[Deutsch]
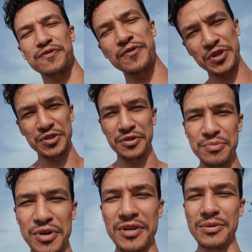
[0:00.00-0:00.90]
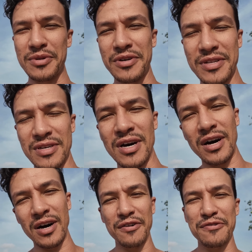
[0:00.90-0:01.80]
Wunderschönen guten Morgen, liebe Leute.
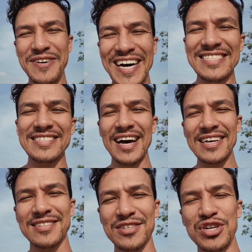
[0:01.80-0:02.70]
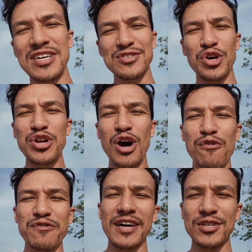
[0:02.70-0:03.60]
Oh, fantastischer
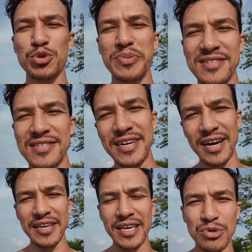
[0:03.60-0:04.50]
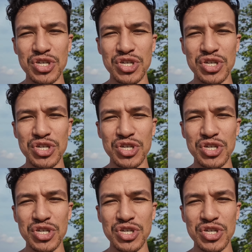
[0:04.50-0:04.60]
Sonnenaufgangsspaziergang hier am